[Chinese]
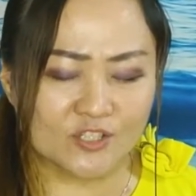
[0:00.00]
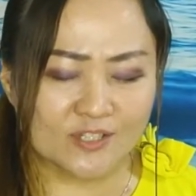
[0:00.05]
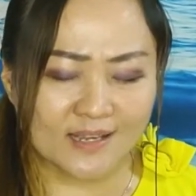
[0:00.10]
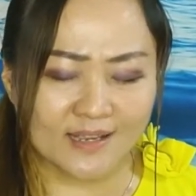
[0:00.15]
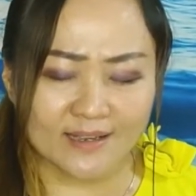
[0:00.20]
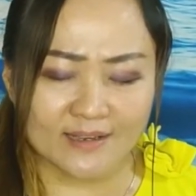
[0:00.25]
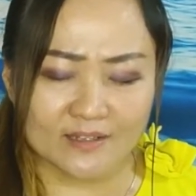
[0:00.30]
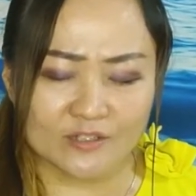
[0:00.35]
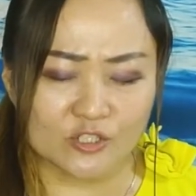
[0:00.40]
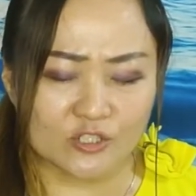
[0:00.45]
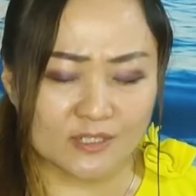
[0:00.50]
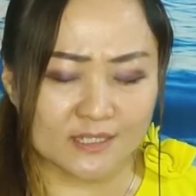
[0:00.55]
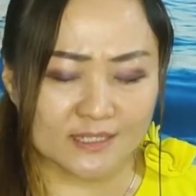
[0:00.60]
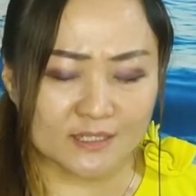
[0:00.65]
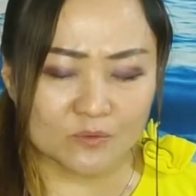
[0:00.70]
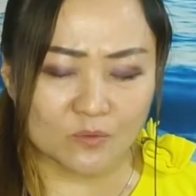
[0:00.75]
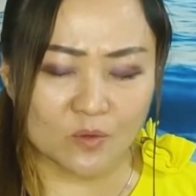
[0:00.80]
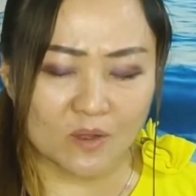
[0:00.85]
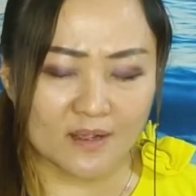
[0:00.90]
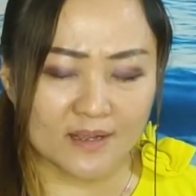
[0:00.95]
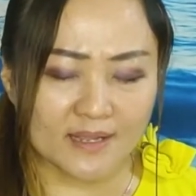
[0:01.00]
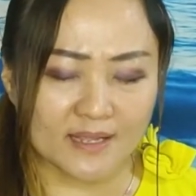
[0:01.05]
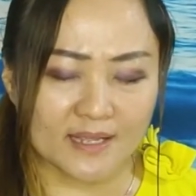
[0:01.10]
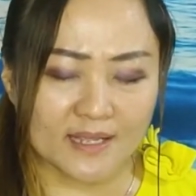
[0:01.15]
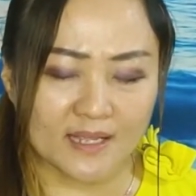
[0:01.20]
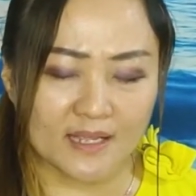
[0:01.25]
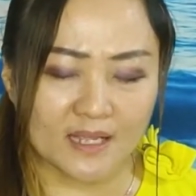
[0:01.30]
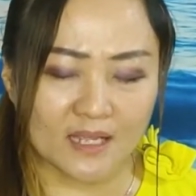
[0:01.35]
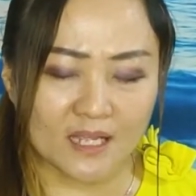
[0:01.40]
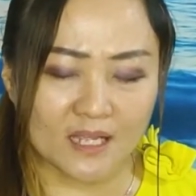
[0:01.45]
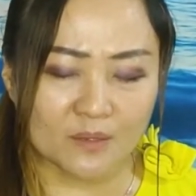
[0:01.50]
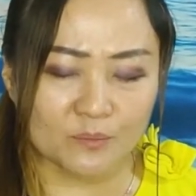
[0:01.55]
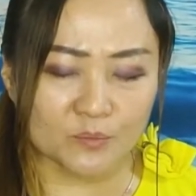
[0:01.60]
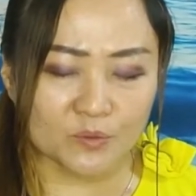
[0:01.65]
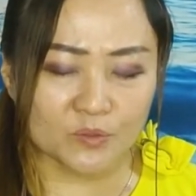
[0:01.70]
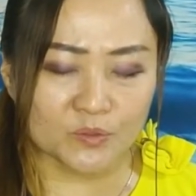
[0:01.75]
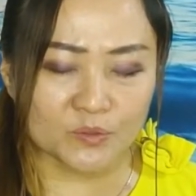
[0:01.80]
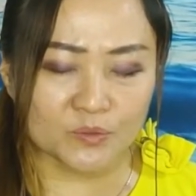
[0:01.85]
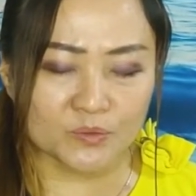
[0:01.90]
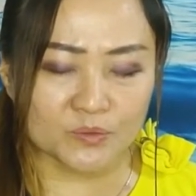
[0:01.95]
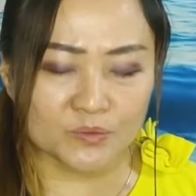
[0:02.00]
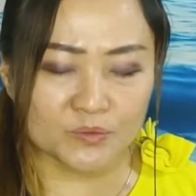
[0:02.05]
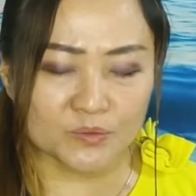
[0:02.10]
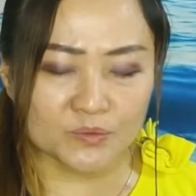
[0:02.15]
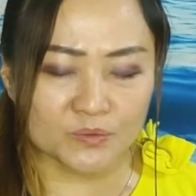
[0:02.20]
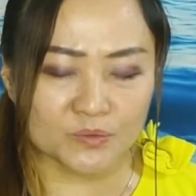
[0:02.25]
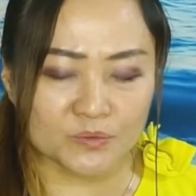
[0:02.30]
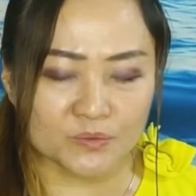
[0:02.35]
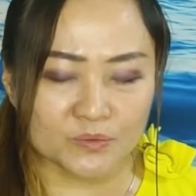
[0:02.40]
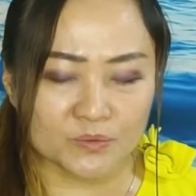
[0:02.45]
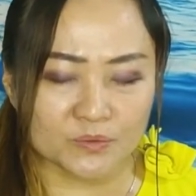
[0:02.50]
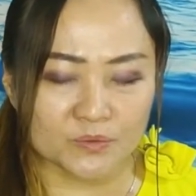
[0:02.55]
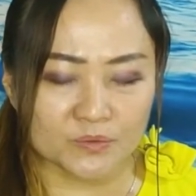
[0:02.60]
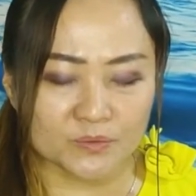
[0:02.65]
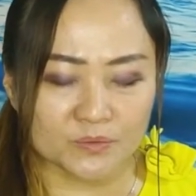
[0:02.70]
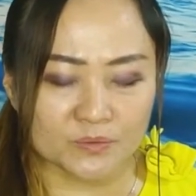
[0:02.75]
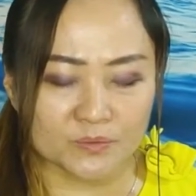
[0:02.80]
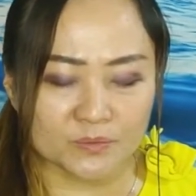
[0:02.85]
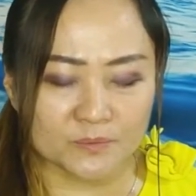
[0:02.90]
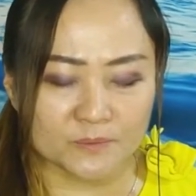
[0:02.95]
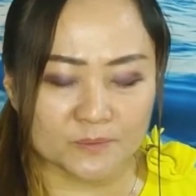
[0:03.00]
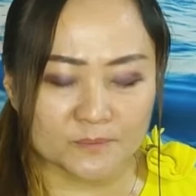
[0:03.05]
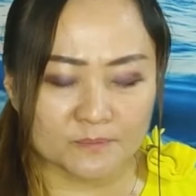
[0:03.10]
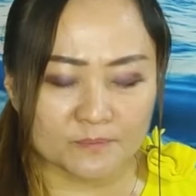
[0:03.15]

这是我渴慕。